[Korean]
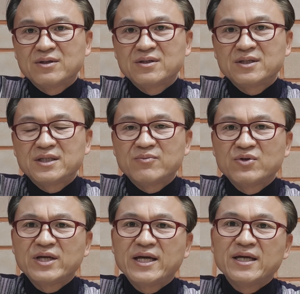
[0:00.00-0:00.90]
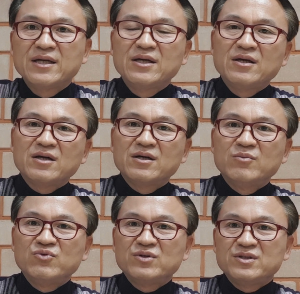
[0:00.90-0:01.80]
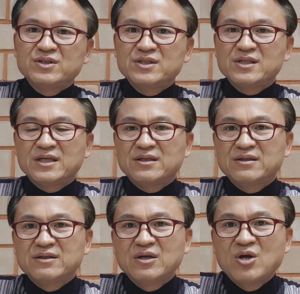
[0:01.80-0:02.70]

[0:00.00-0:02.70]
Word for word: 이렇기 때문에 그 물을 드실 때는